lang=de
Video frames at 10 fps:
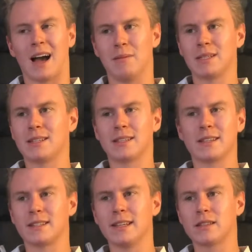Aber es ist
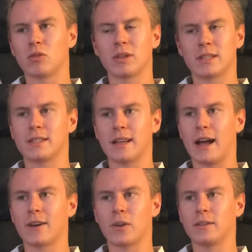jetzt nicht so, dass ich
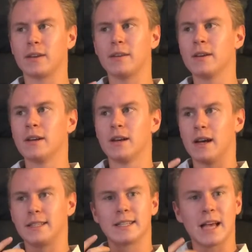sagen könnte,
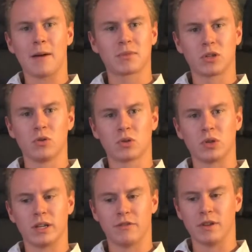es ist absolut
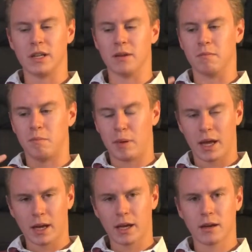zu definieren.
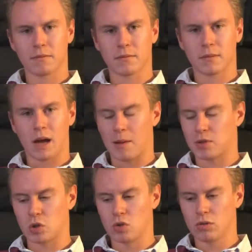Beerig,
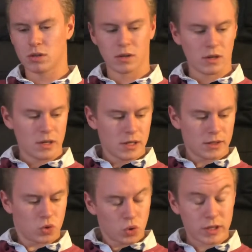absolut.
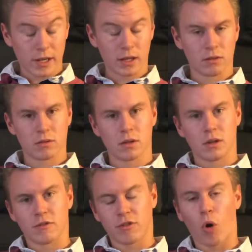Süßlich,
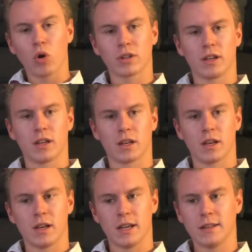fruchtig,
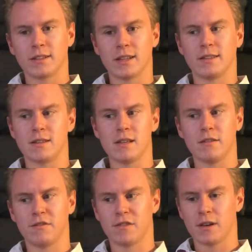
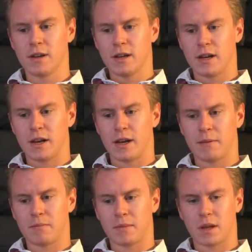intensiv,
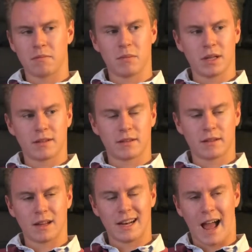ähm, mit
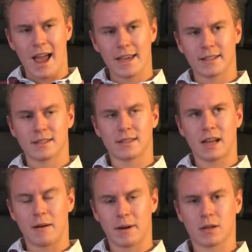einer leichten
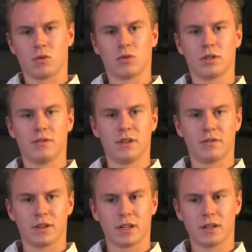Tabaknote, wie ich
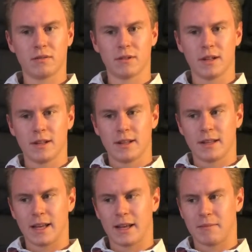finde.
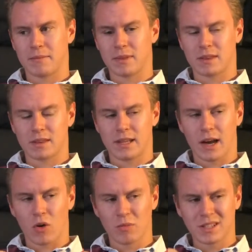Ähm, die
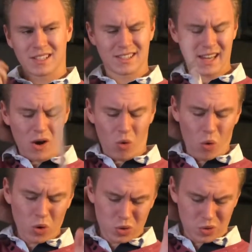Aromen sind sehr
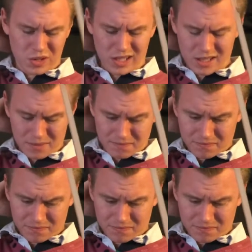hoch dosiert